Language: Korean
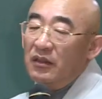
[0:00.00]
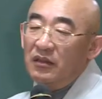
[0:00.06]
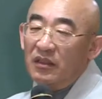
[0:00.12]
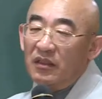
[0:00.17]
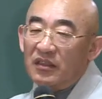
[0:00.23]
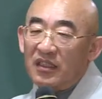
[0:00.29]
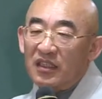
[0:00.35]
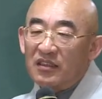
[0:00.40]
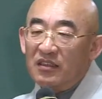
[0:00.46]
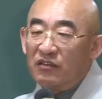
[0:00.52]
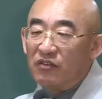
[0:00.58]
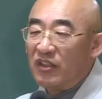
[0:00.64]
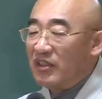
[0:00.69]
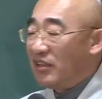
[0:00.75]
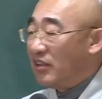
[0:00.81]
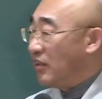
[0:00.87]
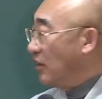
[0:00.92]
여자들
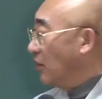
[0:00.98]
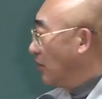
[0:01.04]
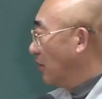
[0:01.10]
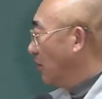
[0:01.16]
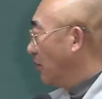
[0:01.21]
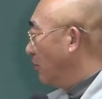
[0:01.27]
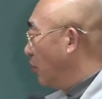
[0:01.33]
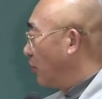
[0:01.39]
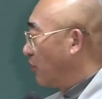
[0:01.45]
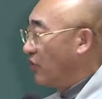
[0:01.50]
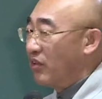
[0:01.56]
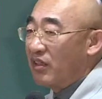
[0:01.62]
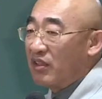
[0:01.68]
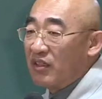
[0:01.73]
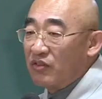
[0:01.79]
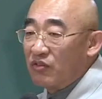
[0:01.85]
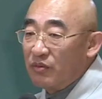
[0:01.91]
돼지띠들은
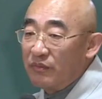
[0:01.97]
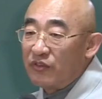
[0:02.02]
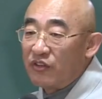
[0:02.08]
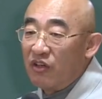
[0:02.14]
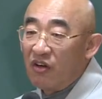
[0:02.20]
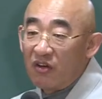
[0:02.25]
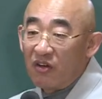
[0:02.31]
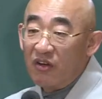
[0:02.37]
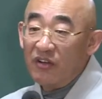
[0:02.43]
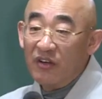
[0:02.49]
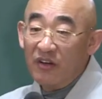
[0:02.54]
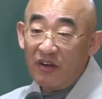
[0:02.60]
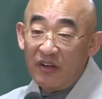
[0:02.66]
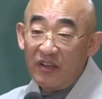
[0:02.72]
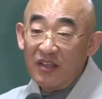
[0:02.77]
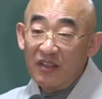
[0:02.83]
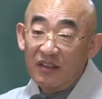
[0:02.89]
모성애가 좀
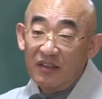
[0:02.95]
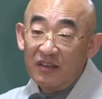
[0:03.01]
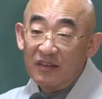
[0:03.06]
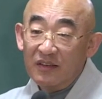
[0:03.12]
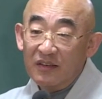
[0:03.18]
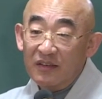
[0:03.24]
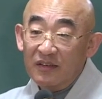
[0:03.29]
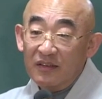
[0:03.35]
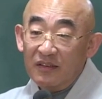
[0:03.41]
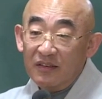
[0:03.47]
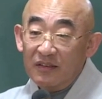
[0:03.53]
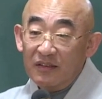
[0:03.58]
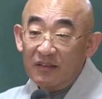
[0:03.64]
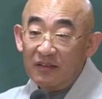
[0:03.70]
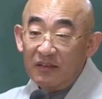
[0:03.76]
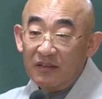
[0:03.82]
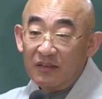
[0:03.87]
적어요.
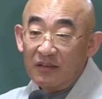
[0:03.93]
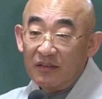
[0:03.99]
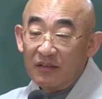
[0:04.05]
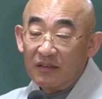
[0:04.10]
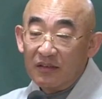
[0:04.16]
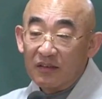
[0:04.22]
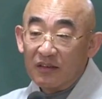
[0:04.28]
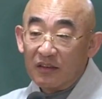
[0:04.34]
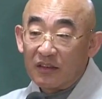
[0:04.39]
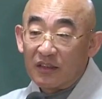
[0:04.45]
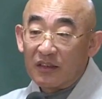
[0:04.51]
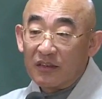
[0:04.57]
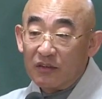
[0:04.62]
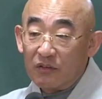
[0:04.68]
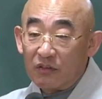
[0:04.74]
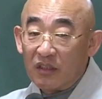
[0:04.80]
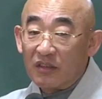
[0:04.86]

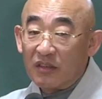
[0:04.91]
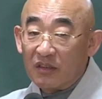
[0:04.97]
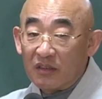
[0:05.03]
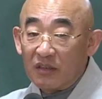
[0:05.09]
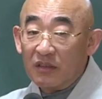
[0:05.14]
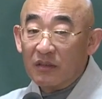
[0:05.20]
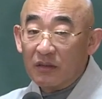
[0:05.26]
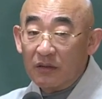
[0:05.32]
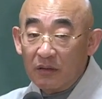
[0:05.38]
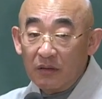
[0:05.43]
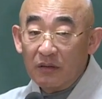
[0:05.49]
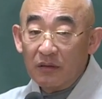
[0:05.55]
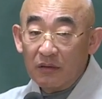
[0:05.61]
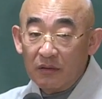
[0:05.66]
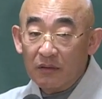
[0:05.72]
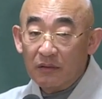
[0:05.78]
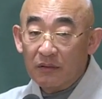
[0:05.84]
여자들 돼지띠들은.
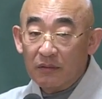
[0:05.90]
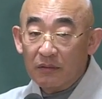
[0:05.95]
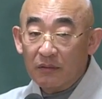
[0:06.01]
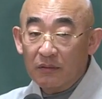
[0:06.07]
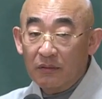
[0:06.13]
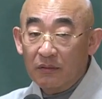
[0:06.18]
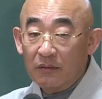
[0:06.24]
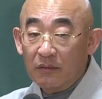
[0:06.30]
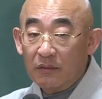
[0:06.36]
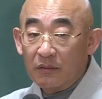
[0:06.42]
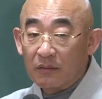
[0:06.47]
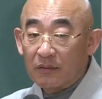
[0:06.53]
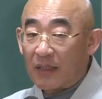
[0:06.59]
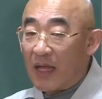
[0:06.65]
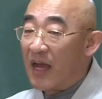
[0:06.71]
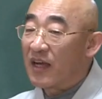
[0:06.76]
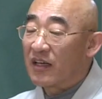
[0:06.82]
음,
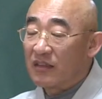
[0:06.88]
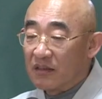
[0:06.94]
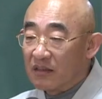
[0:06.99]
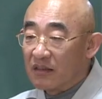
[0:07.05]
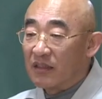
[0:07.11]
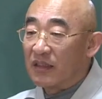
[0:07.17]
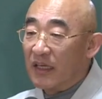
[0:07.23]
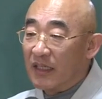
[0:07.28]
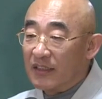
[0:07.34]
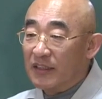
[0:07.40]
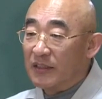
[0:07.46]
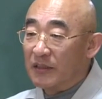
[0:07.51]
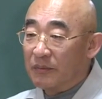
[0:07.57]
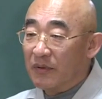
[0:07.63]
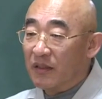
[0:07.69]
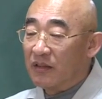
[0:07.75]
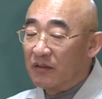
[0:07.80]
다 그런 건
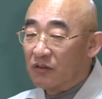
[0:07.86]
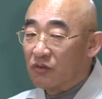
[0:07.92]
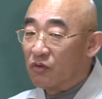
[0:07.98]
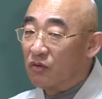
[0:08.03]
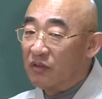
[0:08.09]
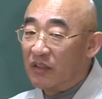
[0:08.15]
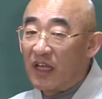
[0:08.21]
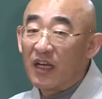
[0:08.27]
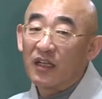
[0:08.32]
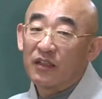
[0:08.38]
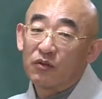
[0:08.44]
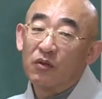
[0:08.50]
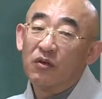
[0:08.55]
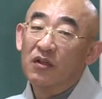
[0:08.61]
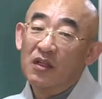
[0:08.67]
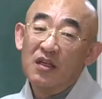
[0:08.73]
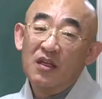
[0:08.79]
아니지만 또 내가
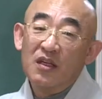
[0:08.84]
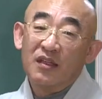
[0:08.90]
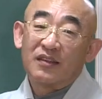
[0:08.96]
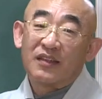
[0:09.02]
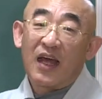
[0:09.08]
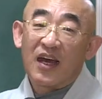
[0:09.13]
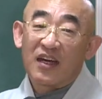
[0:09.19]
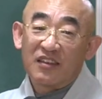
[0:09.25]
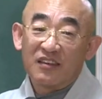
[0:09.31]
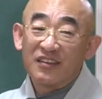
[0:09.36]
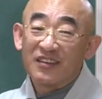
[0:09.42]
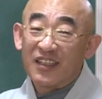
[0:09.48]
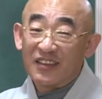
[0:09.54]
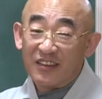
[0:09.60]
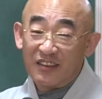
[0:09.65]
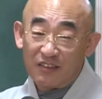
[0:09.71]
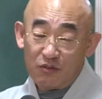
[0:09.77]
또 다
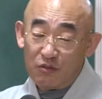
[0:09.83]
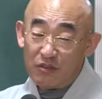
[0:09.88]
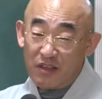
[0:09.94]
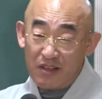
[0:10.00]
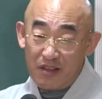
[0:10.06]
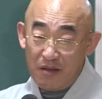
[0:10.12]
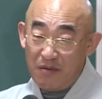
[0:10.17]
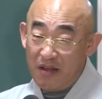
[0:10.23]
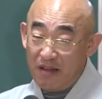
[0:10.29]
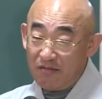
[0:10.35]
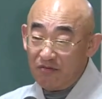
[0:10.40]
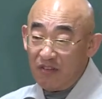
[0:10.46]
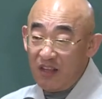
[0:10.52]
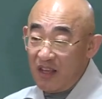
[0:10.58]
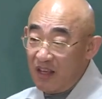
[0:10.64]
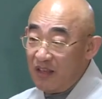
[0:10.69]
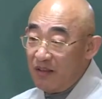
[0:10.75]
그런다 식으로 얘기하면 안
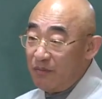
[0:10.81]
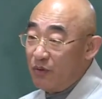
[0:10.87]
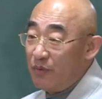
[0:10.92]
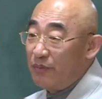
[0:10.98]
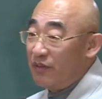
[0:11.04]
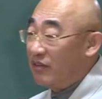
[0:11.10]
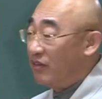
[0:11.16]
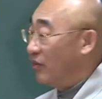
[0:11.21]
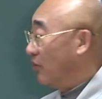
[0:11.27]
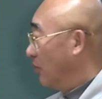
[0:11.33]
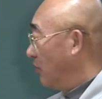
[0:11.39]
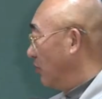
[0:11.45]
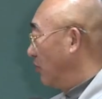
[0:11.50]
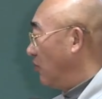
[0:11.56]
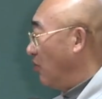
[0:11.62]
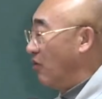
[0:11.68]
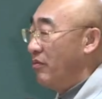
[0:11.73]
돼. 보편적으로
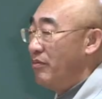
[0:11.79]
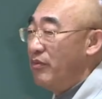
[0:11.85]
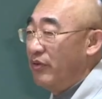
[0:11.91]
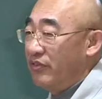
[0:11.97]
조금